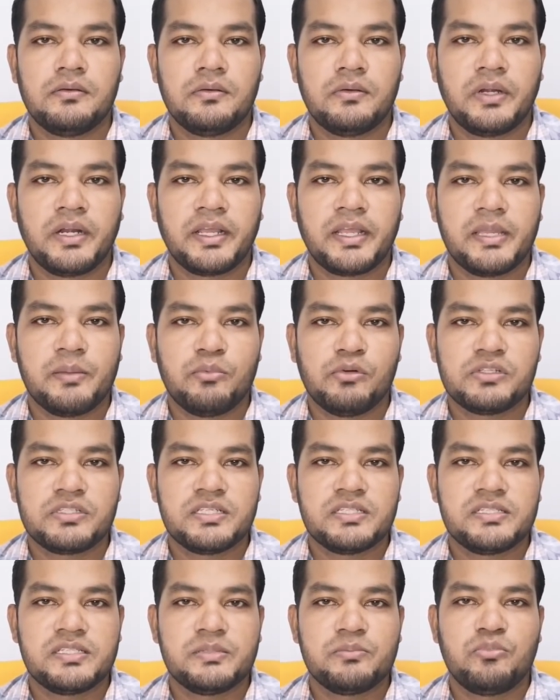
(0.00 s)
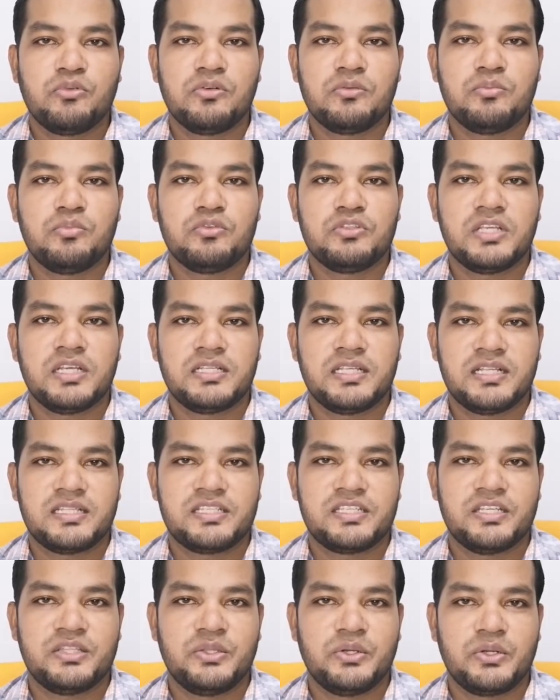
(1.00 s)
অনেকেই বলছেন যে ভুল বোঝা
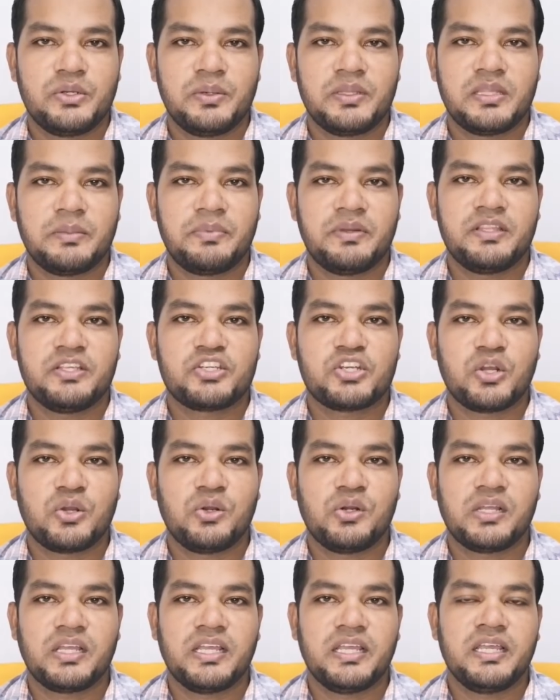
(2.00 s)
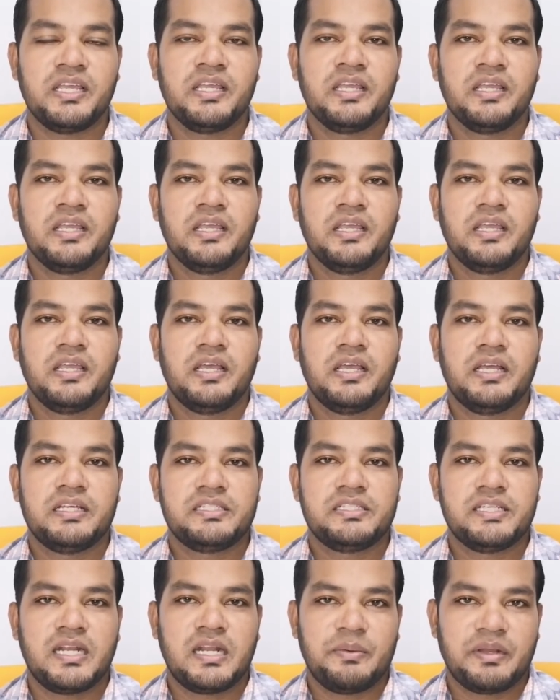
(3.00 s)
যাচ্ছে ধন্যবাদ আপনাদের সকলকেই
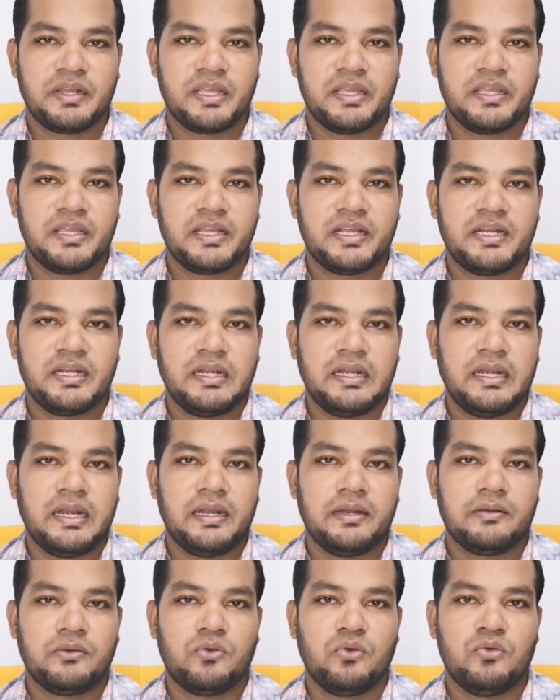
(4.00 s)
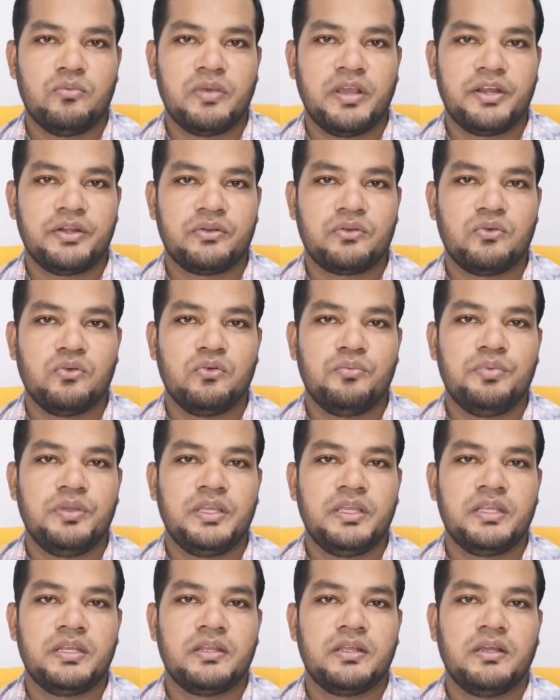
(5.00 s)
যারা আমাকে এখানে হুমায়ুন
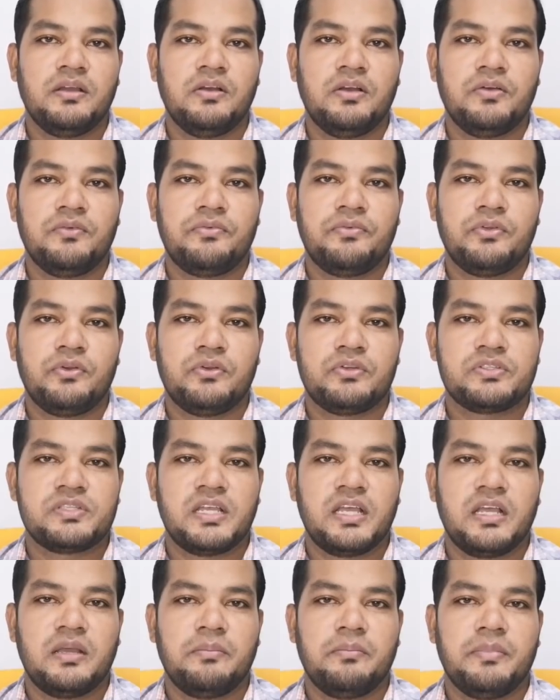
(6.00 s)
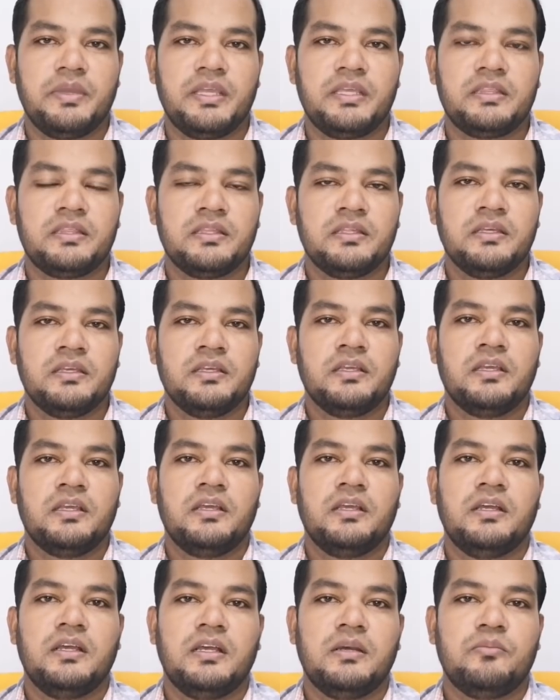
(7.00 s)
কবির ফিরোজ আহমেদ
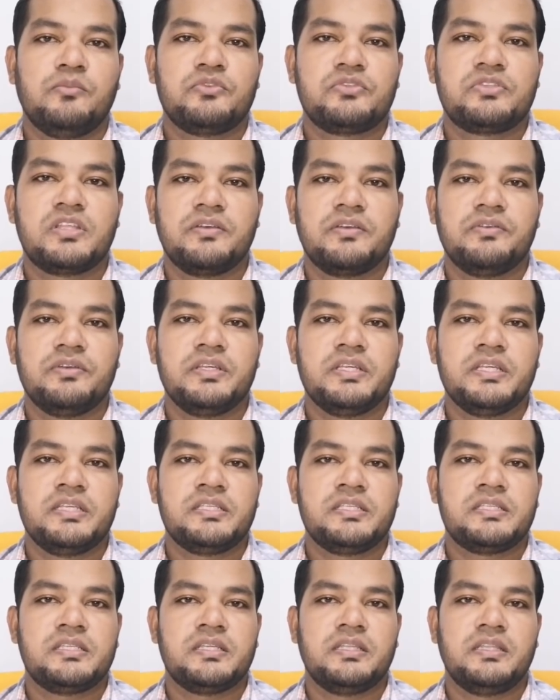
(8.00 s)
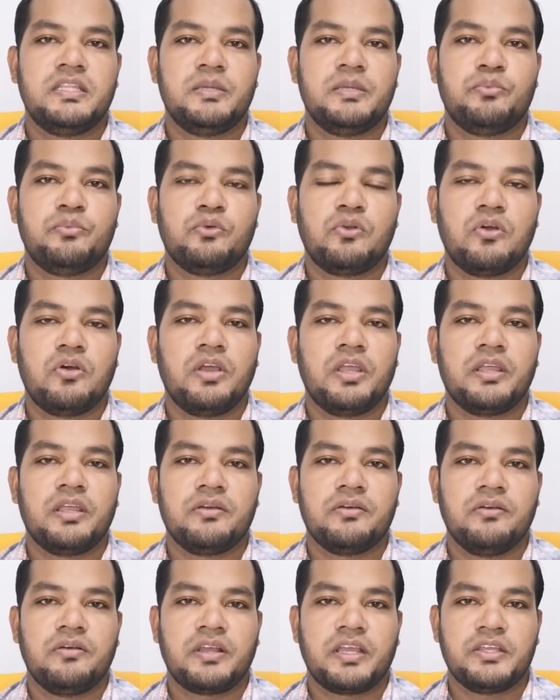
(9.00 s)
মুস্তাফিজ দীপ রয়
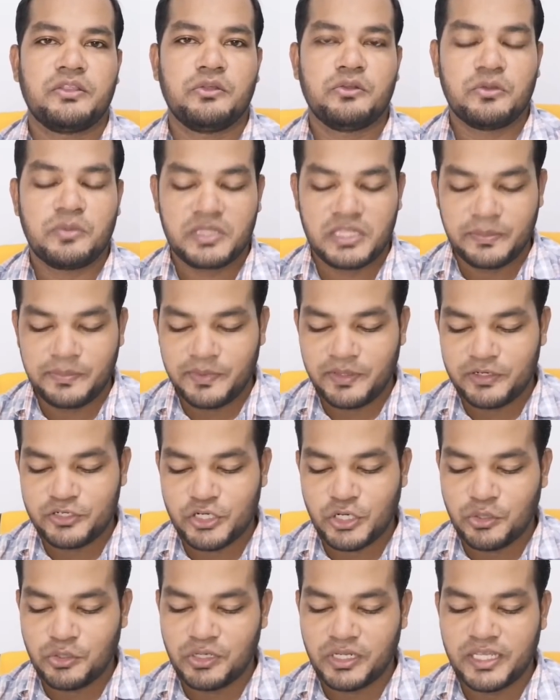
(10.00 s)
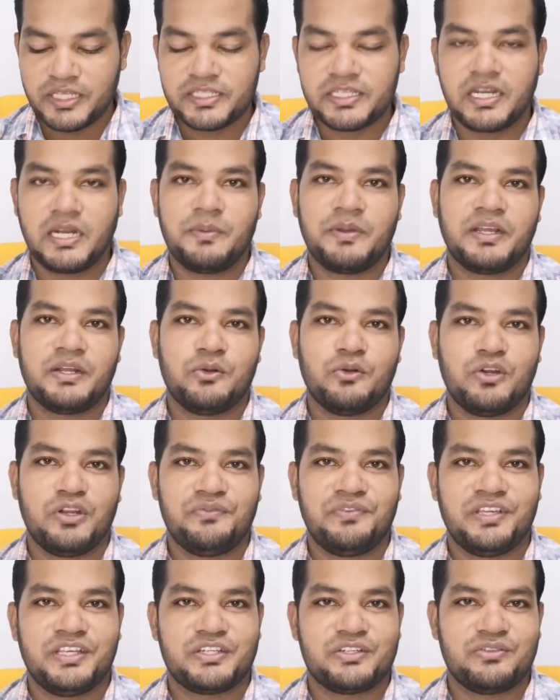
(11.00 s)
ওকে ধন্যবাদ আপনারা সকলকে যারা আমাকে
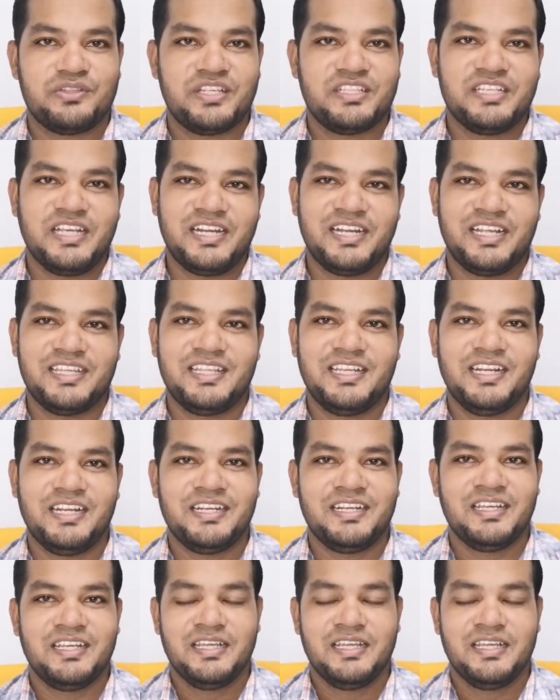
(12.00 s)
নোটিফিকেশন দিয়ে জানিয়ে দিলেন